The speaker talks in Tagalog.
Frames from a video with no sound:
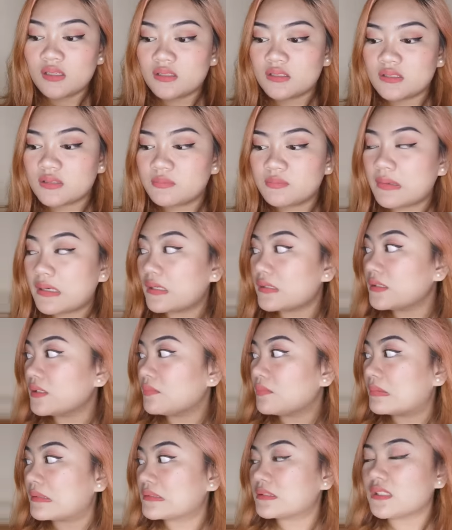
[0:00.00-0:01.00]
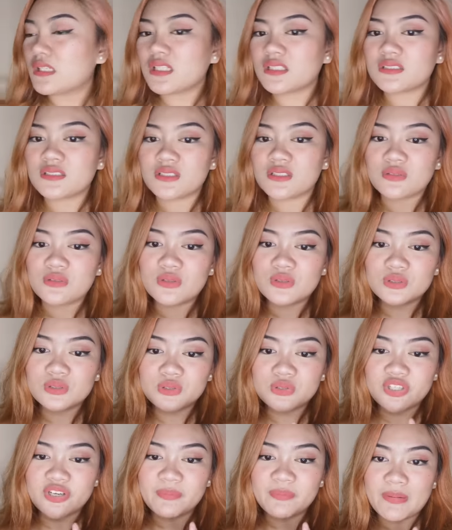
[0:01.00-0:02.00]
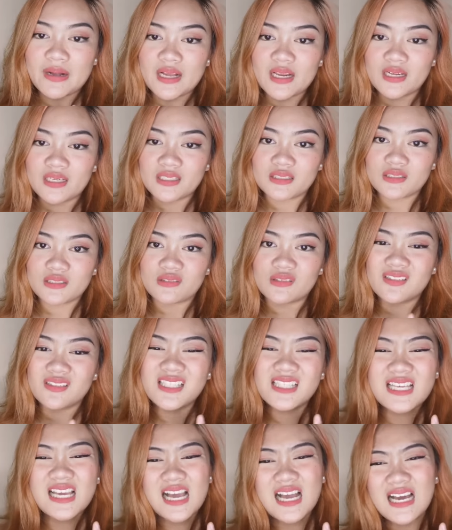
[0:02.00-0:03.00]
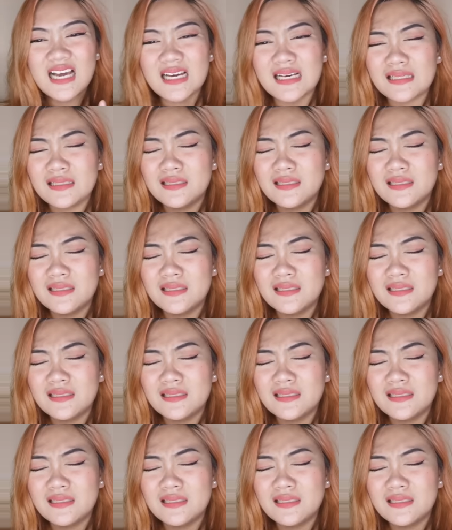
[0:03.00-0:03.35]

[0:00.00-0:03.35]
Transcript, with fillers: Nagba, nabagsak kasi yung contour palette ko. Iyak.